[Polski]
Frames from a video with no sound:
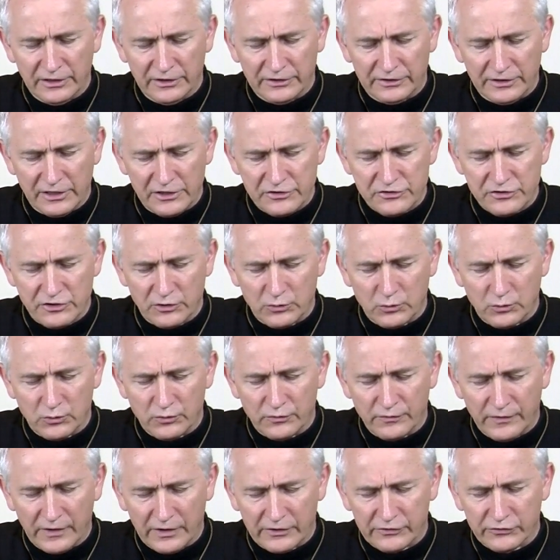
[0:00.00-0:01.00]
nasiał
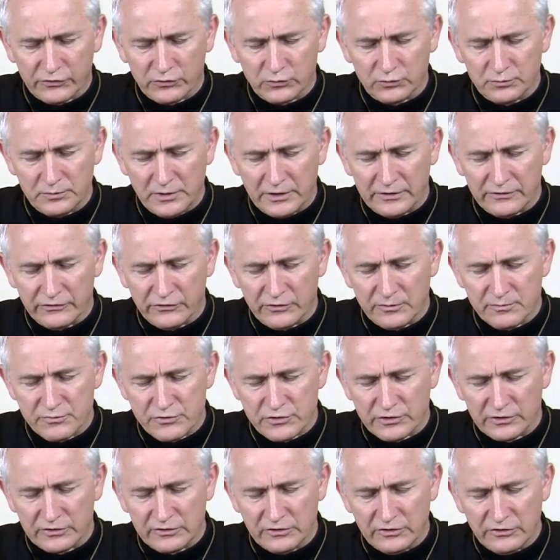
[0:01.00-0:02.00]
chwastu między
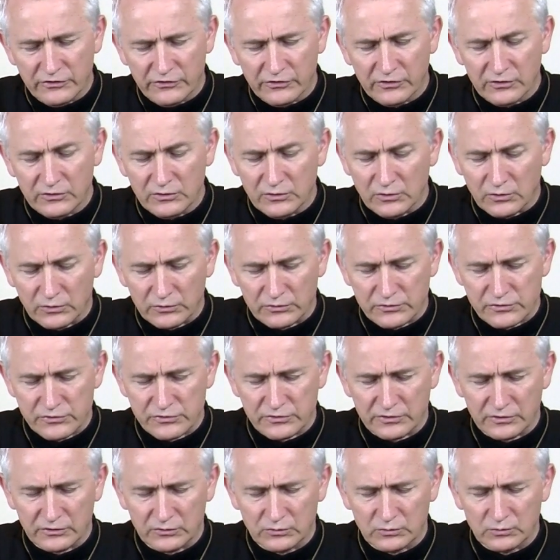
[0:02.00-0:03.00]
pszenicę i
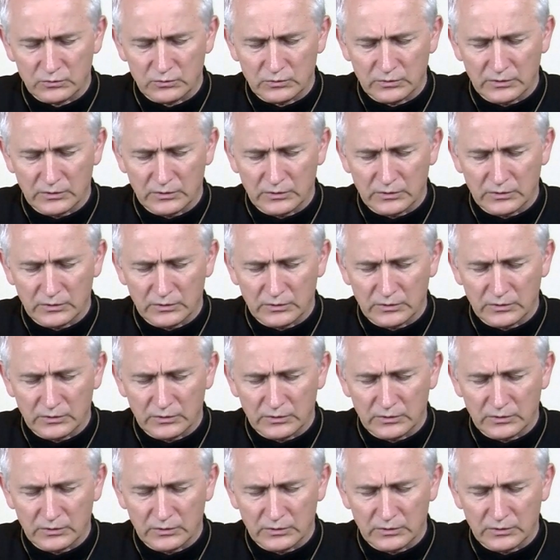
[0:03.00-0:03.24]
odszedł.